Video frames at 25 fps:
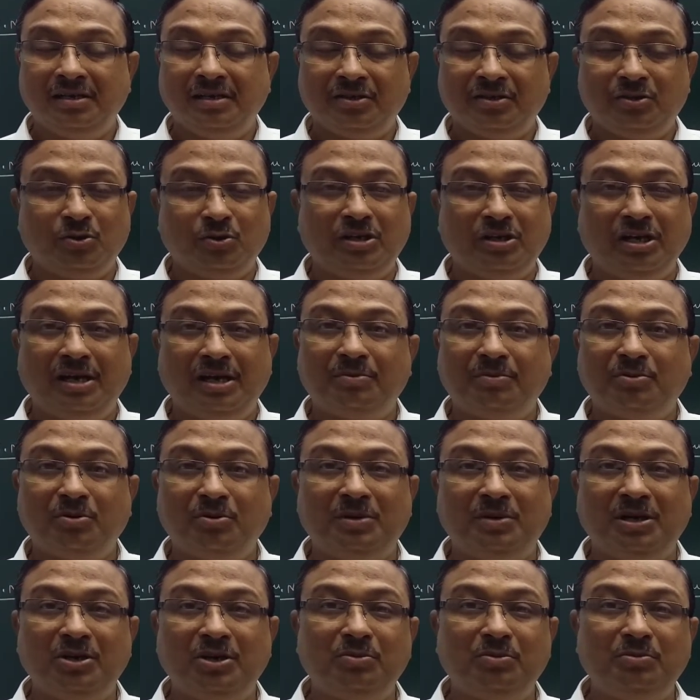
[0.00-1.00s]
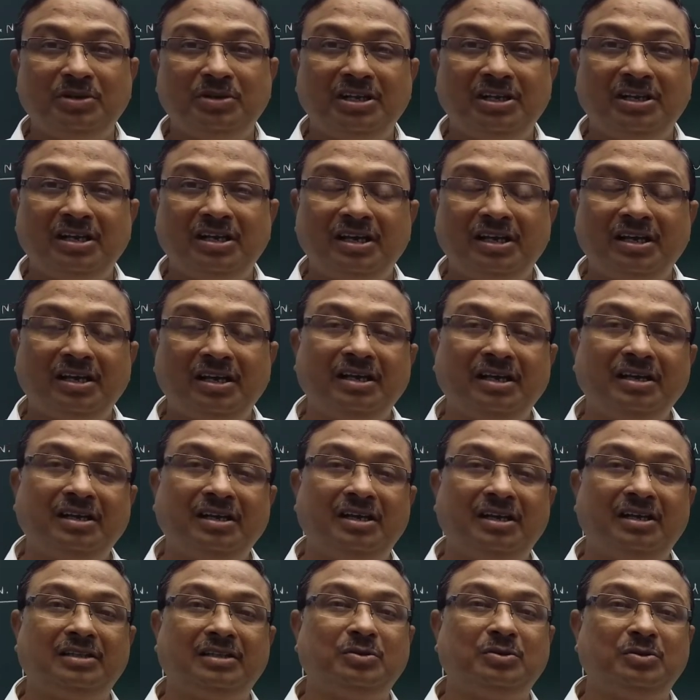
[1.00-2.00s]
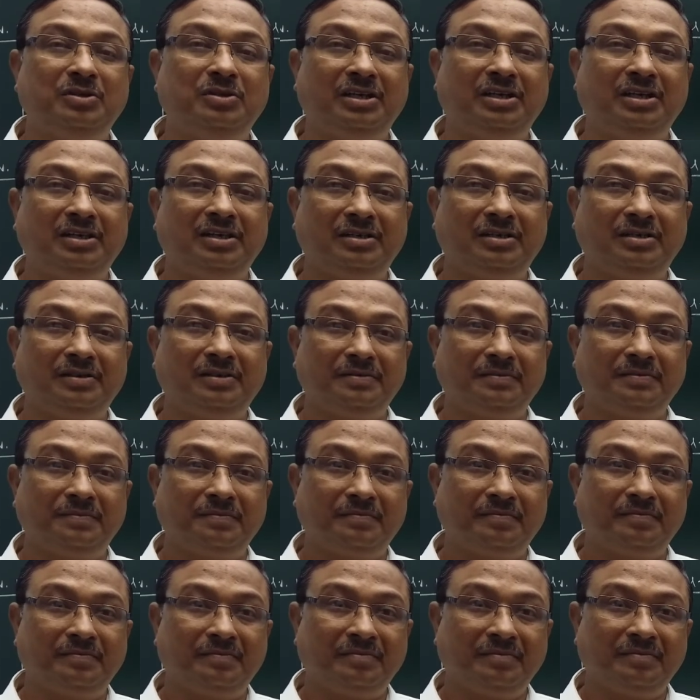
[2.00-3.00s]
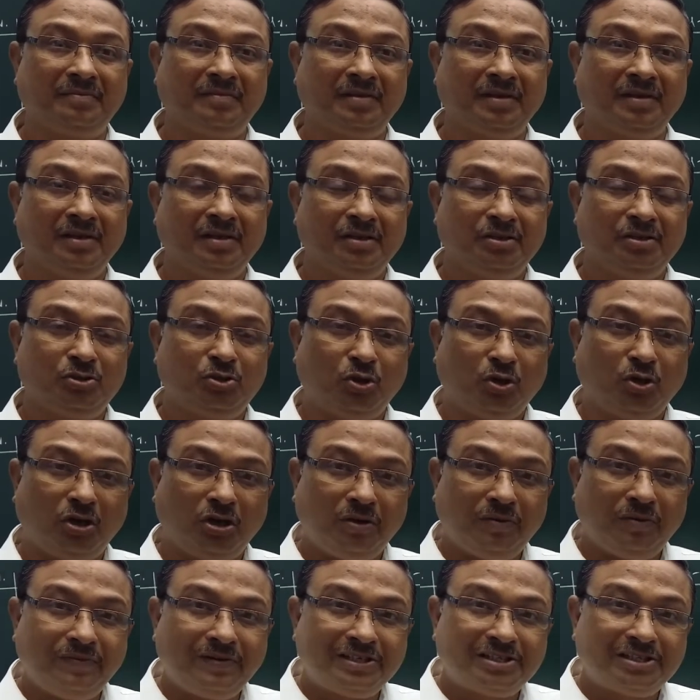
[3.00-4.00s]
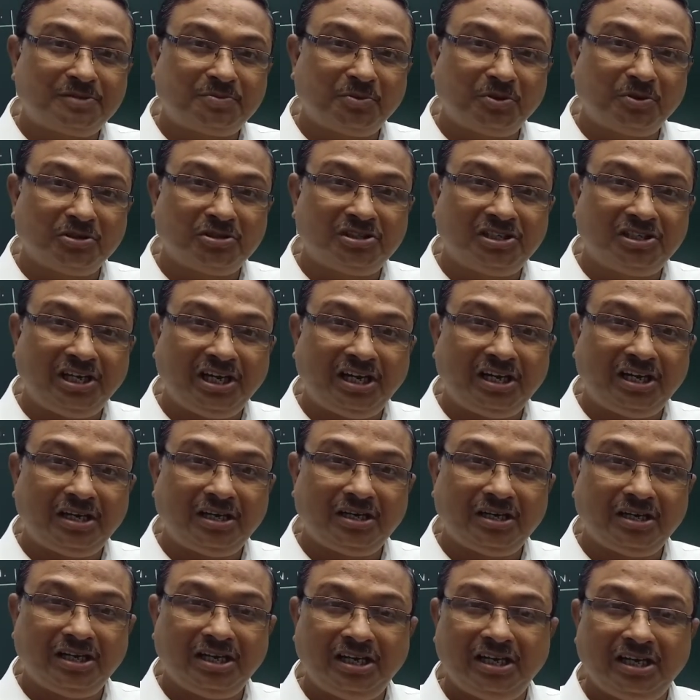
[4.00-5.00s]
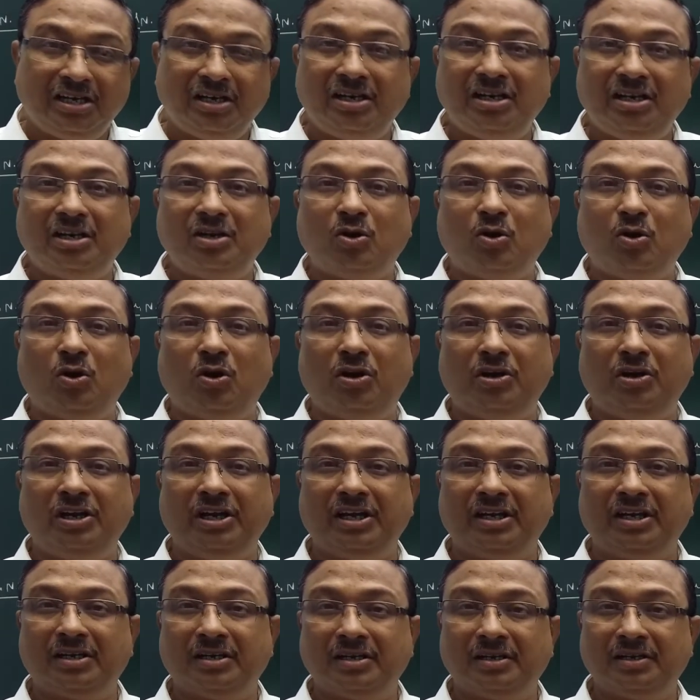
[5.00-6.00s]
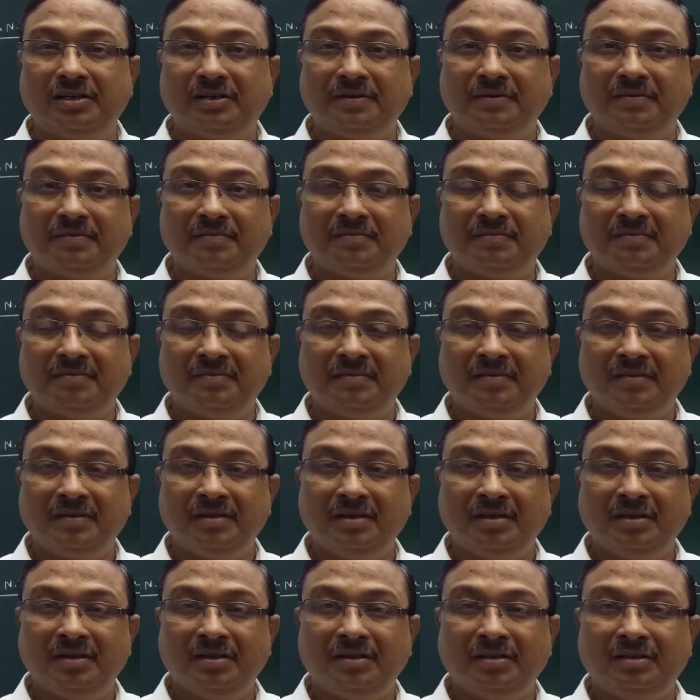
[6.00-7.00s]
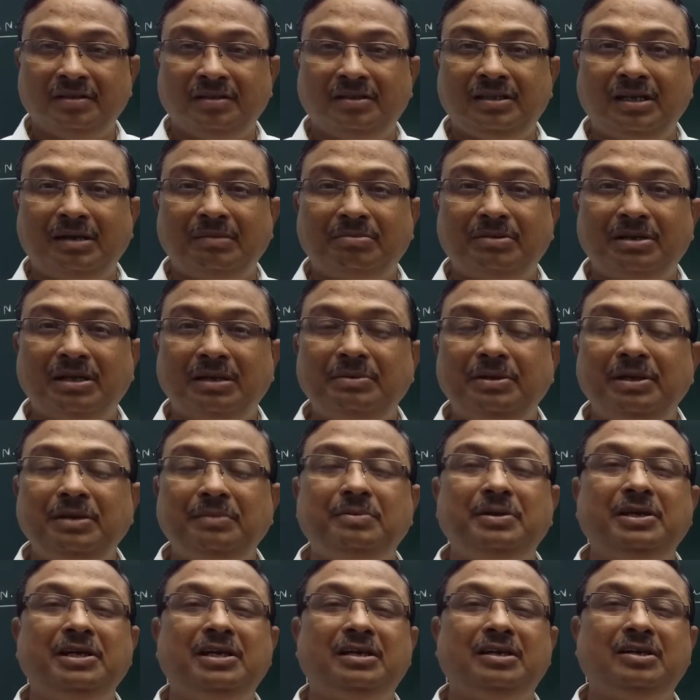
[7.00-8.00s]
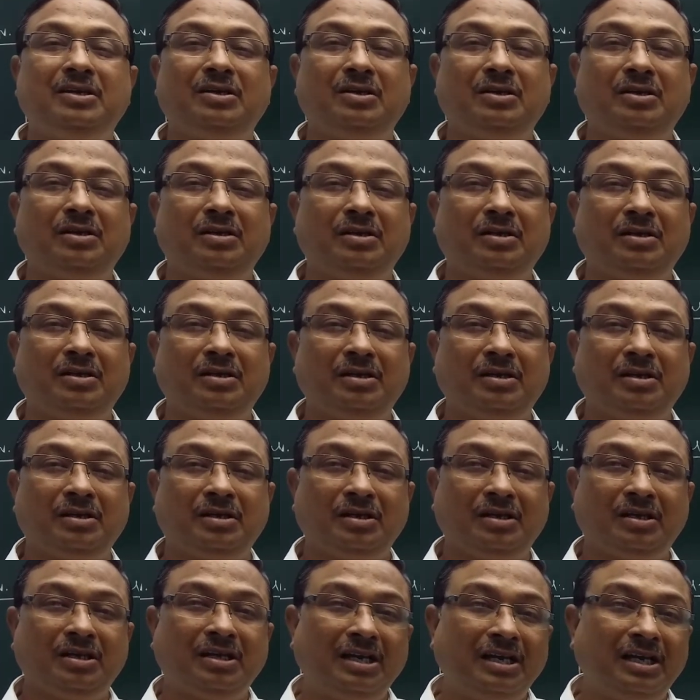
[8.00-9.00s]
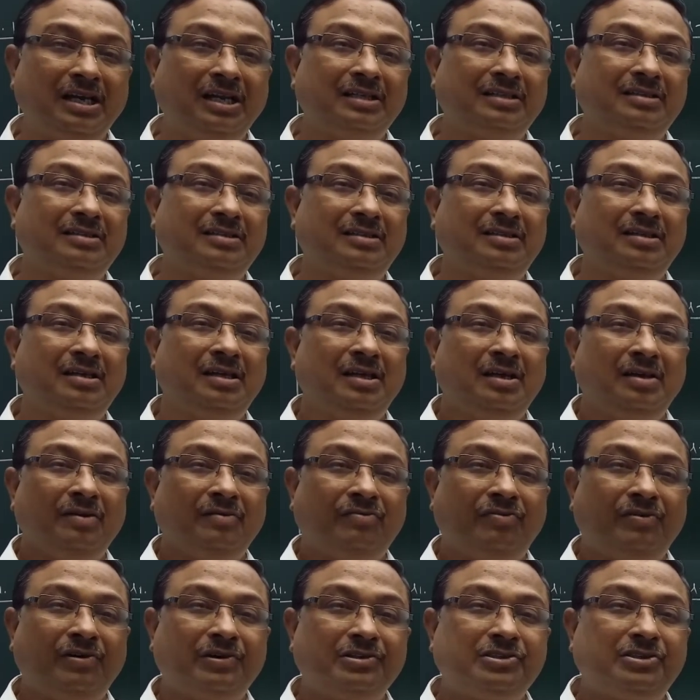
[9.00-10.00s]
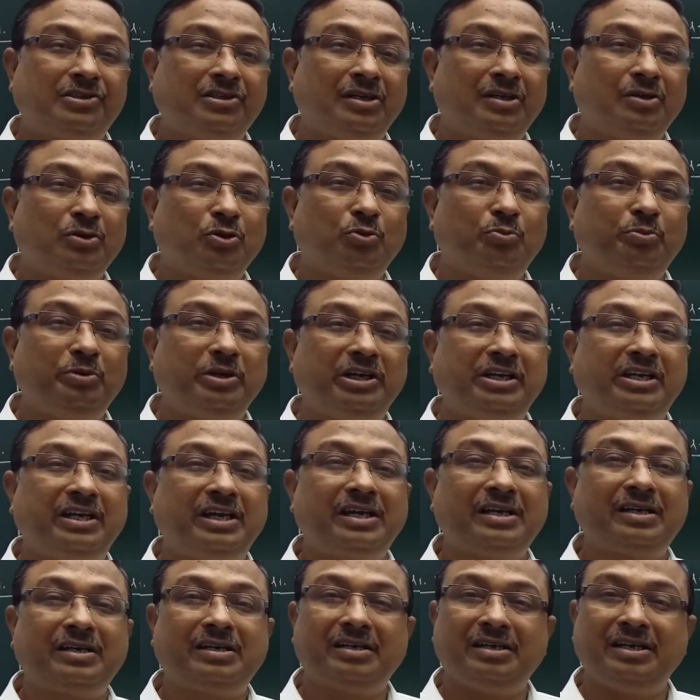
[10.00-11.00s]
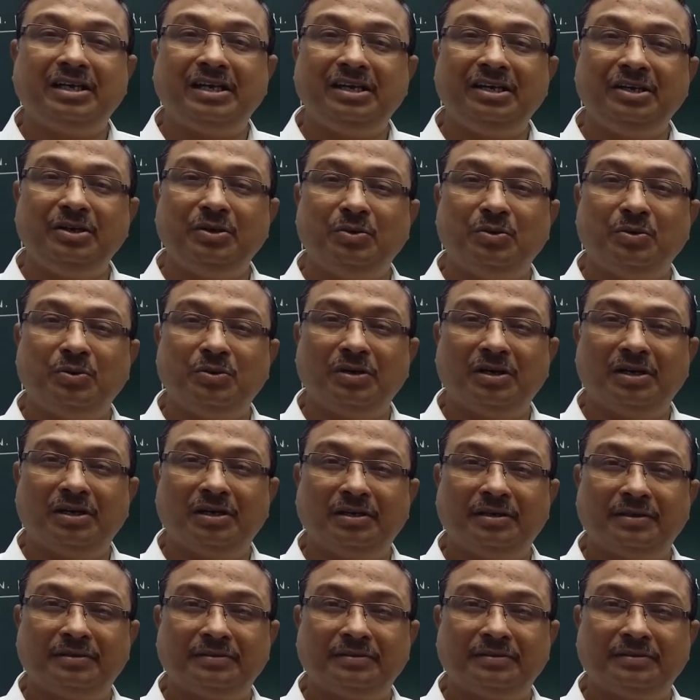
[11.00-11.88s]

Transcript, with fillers: क्योंकि आपको मालूम नहीं रहेगा गलत हो जाएगा सो ऑलवेज प्रोसीड इन इन ऑर्डर तब कभी भी गलत फंक्शनल ग्रुप डिटेक्ट नहीं होगा